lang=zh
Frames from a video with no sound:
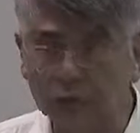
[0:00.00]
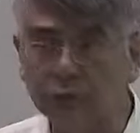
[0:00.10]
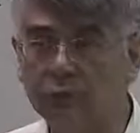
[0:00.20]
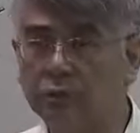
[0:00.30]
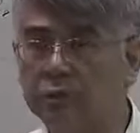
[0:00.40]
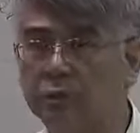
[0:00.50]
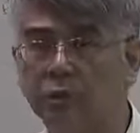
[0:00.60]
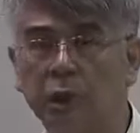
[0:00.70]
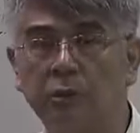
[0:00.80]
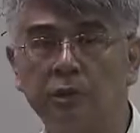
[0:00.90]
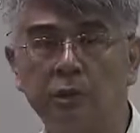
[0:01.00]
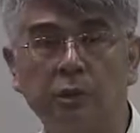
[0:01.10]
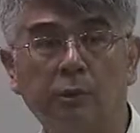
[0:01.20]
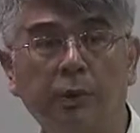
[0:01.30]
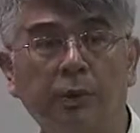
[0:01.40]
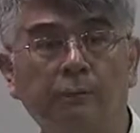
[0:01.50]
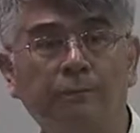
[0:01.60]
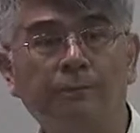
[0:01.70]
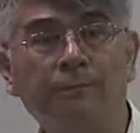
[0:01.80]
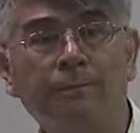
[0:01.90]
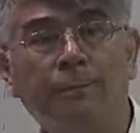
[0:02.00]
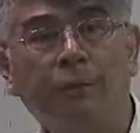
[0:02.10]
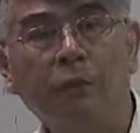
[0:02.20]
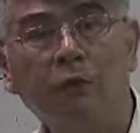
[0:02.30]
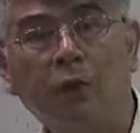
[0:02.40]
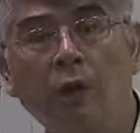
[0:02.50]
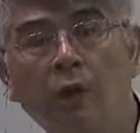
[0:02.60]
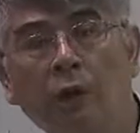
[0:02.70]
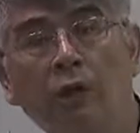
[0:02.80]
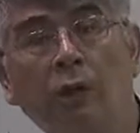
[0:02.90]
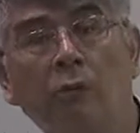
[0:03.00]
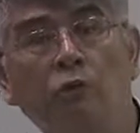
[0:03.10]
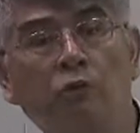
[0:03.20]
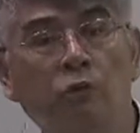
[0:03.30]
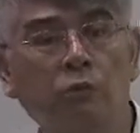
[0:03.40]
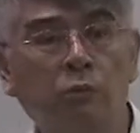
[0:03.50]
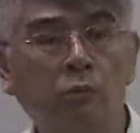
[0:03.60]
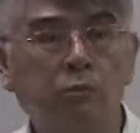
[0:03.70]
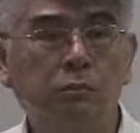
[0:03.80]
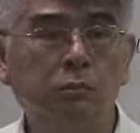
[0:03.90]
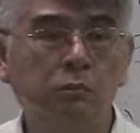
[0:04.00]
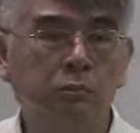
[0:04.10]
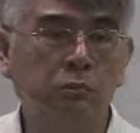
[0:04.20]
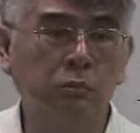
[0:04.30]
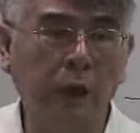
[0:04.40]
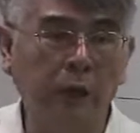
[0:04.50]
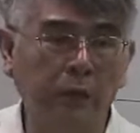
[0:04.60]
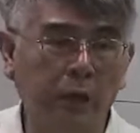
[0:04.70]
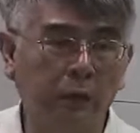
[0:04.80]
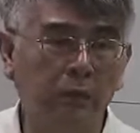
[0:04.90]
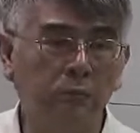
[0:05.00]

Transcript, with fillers: 四五十了不起，对不对？有一个点特别突出，哪一个点？